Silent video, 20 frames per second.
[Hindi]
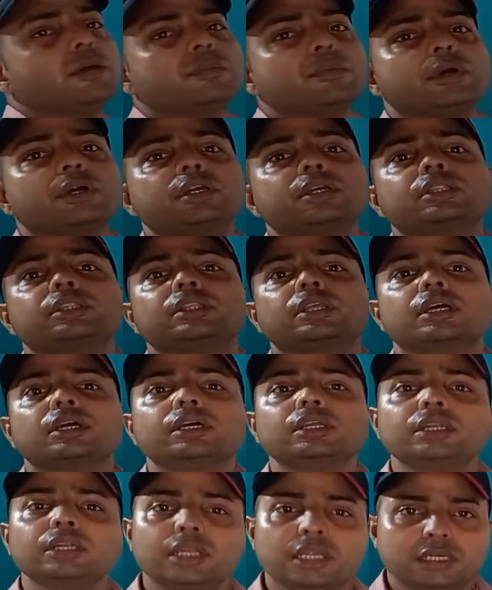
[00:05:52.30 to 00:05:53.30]
आपका कितना
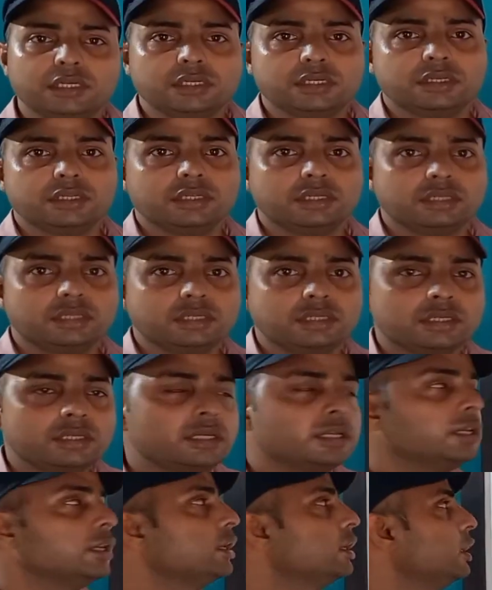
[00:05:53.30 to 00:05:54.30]
है 90 डिग्री
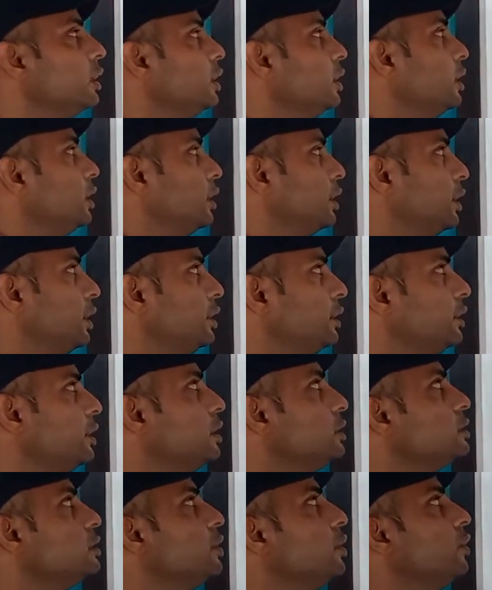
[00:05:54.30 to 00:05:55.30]

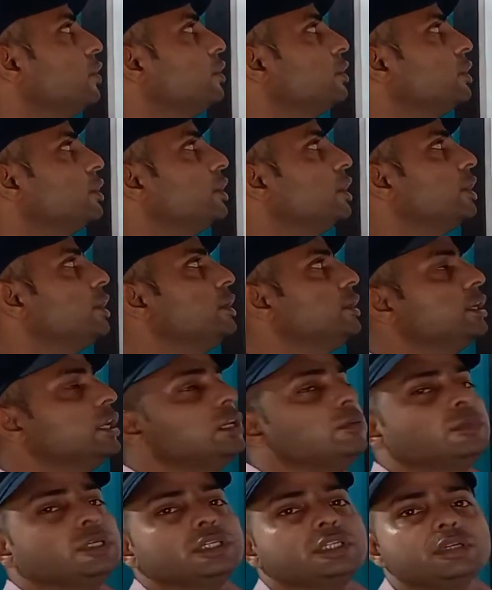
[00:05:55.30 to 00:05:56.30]
रेडियस और करंट
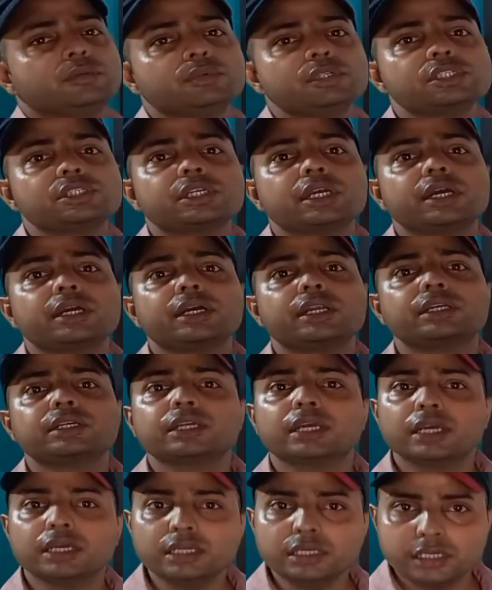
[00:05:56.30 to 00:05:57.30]
एलिमेंट के बीच का एंगल
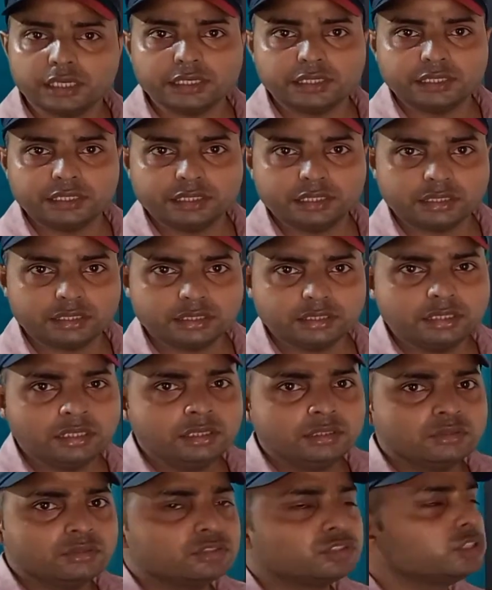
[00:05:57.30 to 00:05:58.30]
क्या है 90 डिग्री
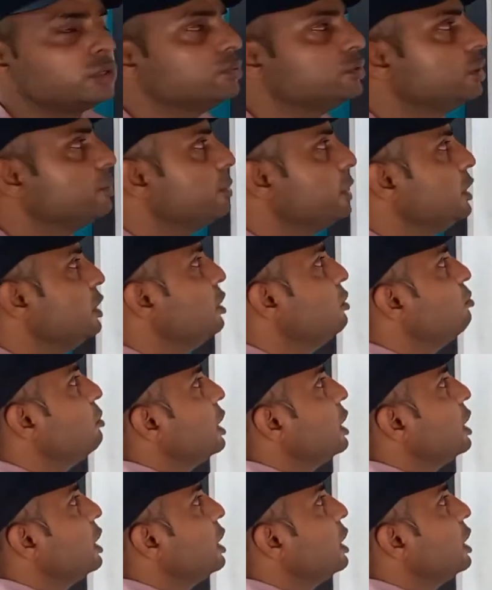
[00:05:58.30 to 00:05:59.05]
तो सबसे पहले हम